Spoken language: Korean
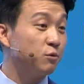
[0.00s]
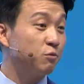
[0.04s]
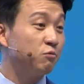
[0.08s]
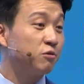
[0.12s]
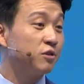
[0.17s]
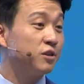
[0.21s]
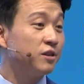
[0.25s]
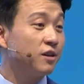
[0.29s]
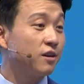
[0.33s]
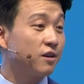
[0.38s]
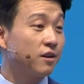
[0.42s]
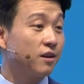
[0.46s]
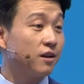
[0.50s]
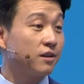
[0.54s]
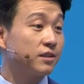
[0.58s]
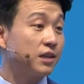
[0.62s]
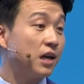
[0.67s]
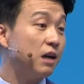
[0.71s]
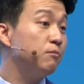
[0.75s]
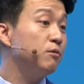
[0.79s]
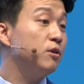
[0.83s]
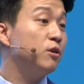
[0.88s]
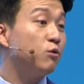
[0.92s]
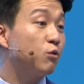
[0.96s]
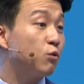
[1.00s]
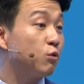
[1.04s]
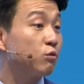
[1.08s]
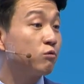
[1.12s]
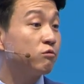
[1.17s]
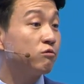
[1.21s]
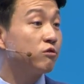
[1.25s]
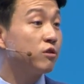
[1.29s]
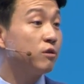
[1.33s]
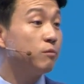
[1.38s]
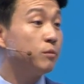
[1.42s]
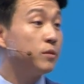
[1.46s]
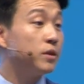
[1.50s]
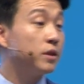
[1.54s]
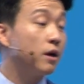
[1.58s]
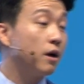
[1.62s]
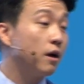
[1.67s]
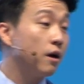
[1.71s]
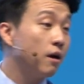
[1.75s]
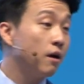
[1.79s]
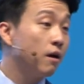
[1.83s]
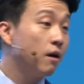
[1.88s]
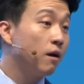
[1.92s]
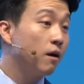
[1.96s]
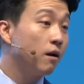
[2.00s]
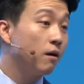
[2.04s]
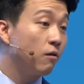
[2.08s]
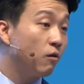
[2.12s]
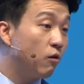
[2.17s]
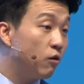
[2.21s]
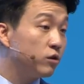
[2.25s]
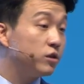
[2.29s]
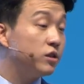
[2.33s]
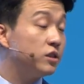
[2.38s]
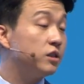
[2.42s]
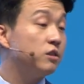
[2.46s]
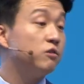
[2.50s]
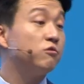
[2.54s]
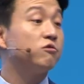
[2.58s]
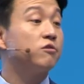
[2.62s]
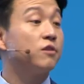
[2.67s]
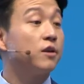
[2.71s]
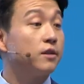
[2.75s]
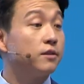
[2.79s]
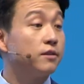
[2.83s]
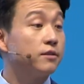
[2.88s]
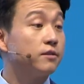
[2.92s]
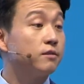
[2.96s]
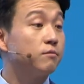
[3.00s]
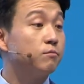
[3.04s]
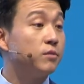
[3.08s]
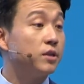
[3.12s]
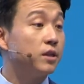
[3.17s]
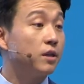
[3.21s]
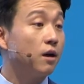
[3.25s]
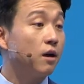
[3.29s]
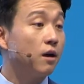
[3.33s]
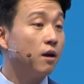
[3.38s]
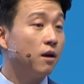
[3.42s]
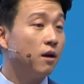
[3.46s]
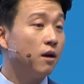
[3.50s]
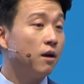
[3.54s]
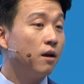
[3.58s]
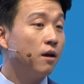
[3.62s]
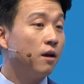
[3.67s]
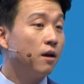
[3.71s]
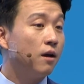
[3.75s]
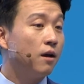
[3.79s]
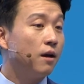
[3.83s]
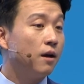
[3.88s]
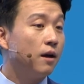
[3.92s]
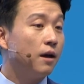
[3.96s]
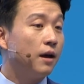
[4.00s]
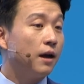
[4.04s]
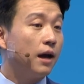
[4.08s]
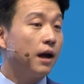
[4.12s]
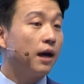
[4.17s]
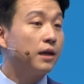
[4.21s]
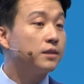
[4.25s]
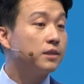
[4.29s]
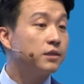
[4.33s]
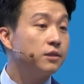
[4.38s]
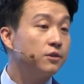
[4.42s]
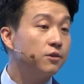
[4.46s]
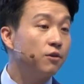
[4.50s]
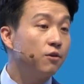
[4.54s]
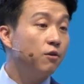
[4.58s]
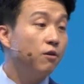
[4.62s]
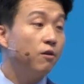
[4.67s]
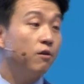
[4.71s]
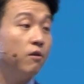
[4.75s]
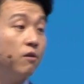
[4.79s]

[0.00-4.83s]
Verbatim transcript: 우리나라랑 3위 교역국입니다. 거기 진출 안 했습니다. 아직요.